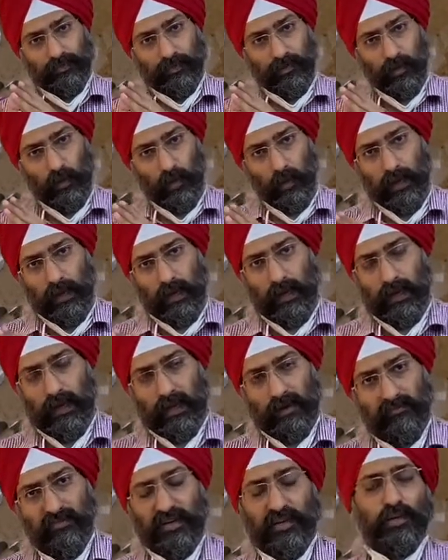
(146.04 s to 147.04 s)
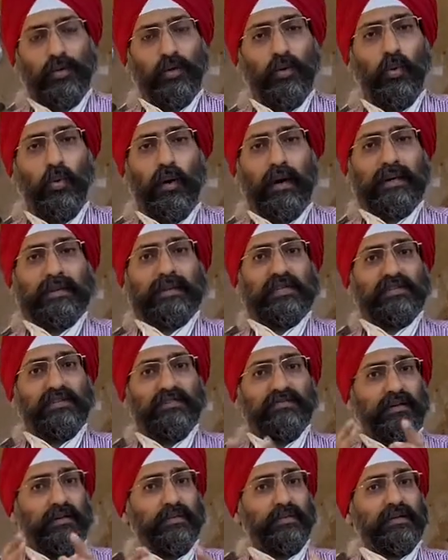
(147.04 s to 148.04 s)
कोई इन्फेक्शन हो गई थी
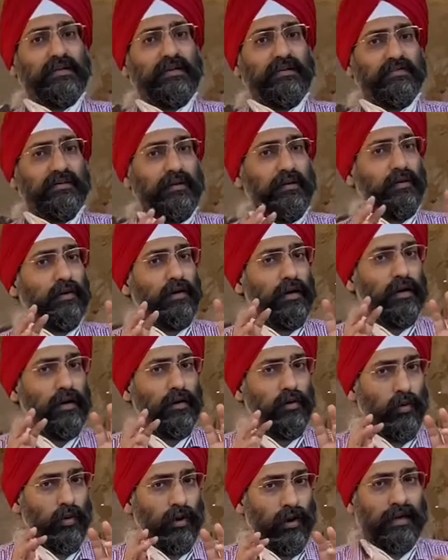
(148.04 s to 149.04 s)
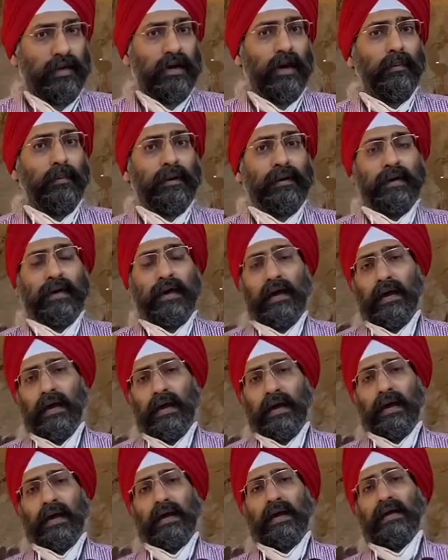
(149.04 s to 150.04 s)
जिसकी वजह से वो गड्ढा बन गया
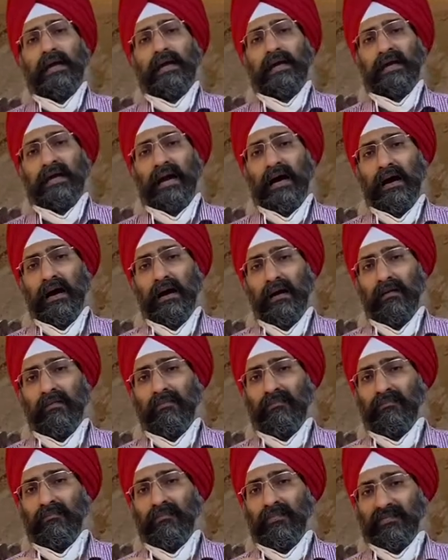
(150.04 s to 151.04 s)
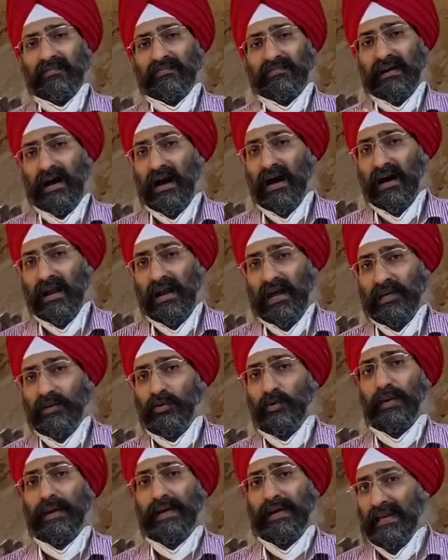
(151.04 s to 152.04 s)
है या स्कार है जो
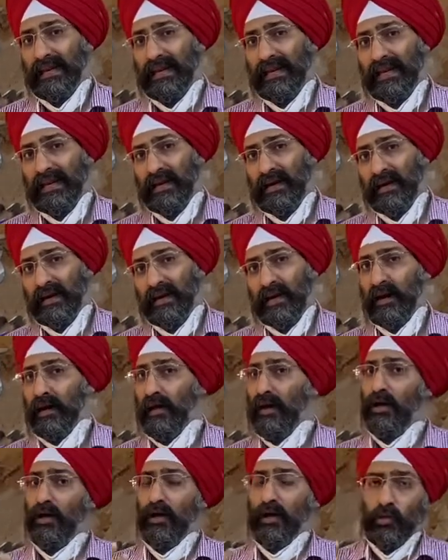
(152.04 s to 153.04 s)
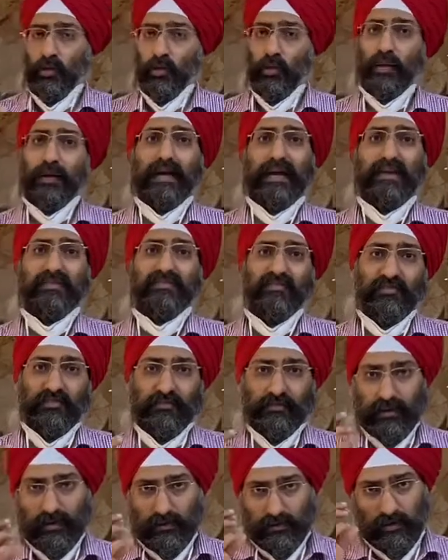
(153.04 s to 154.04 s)
हील नहीं कर रहा तो उन केसेस
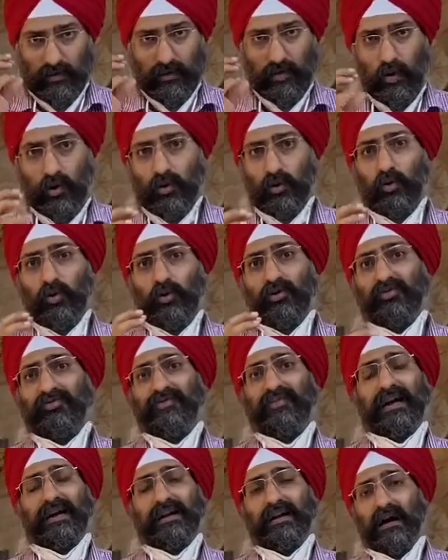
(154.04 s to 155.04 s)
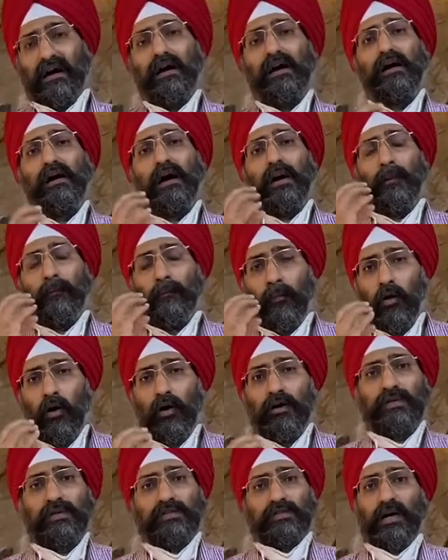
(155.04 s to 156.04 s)
में ऑटलोगोस का
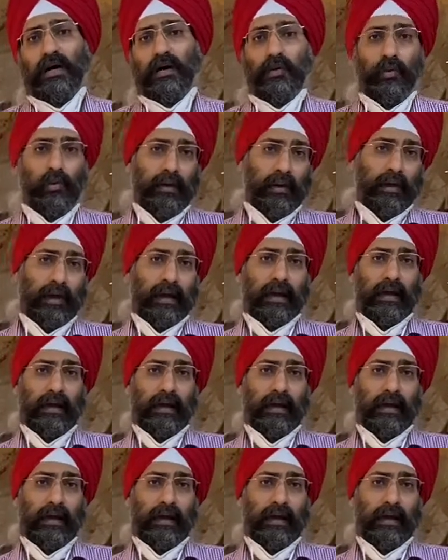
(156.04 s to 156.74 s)
बहुत अच्छा रोल है